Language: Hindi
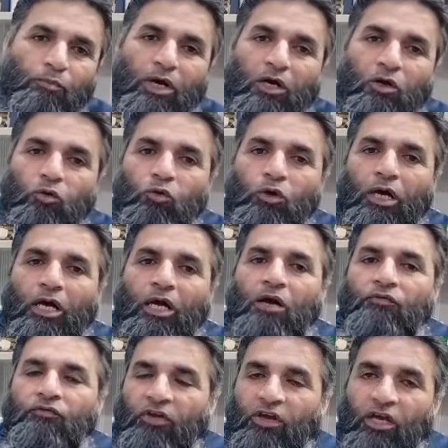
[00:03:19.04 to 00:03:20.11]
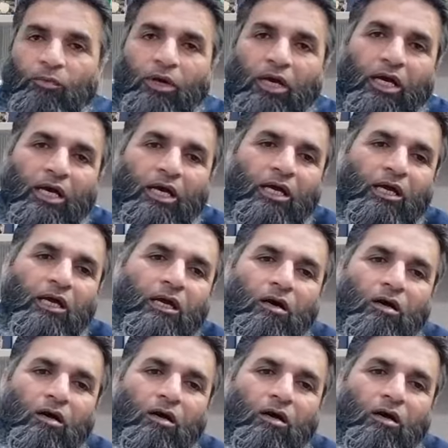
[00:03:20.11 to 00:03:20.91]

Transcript: तंबाकू है अफीम है